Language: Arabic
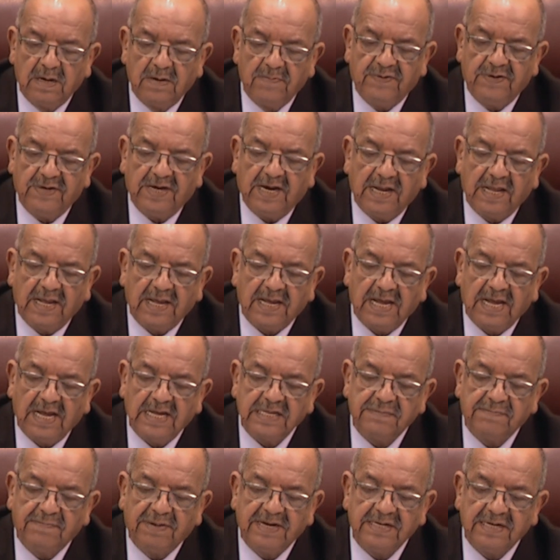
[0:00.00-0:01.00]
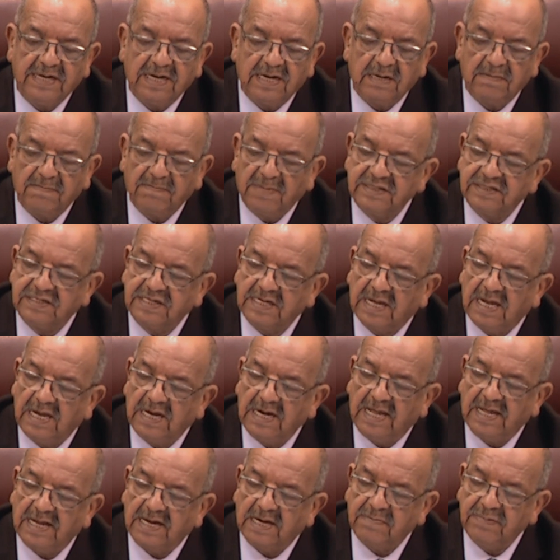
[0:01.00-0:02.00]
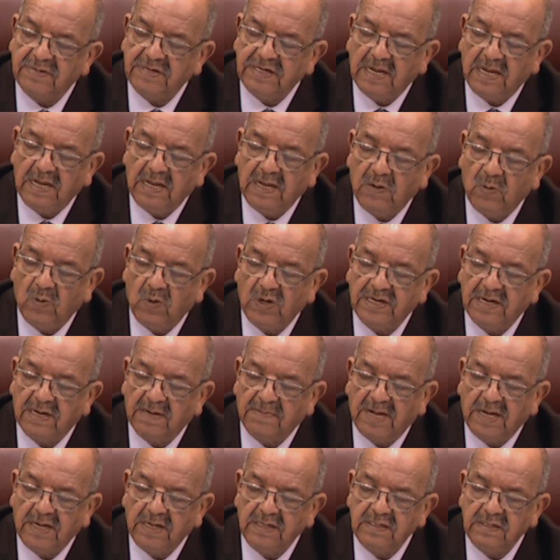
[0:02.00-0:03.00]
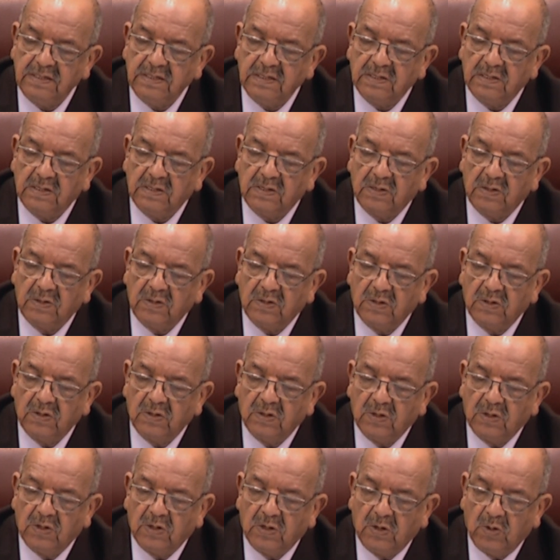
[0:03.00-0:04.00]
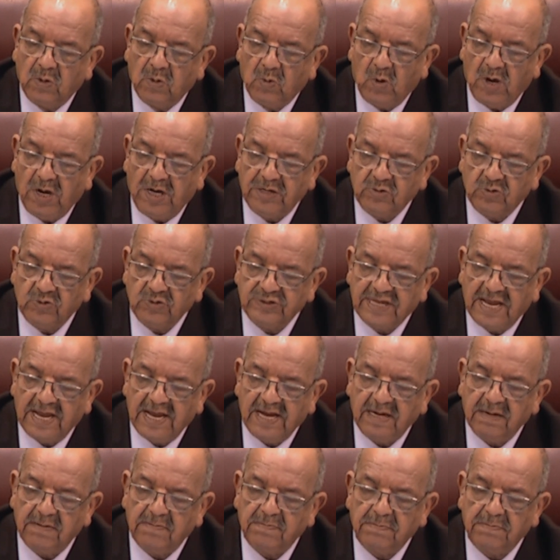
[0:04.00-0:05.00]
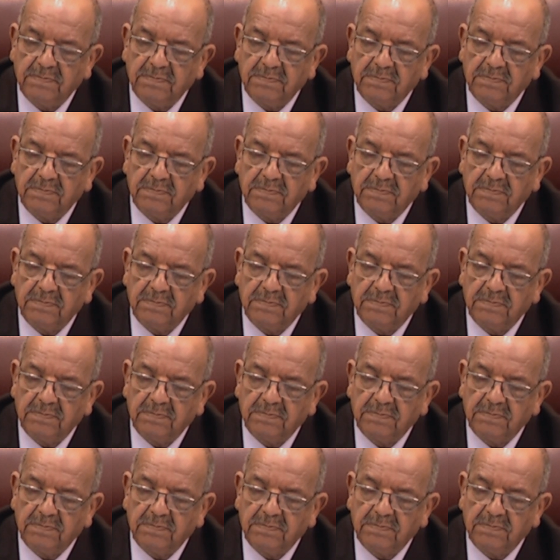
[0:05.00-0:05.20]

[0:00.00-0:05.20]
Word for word: في العلاقات بين المنطقة العربية واليابان وأن يساهم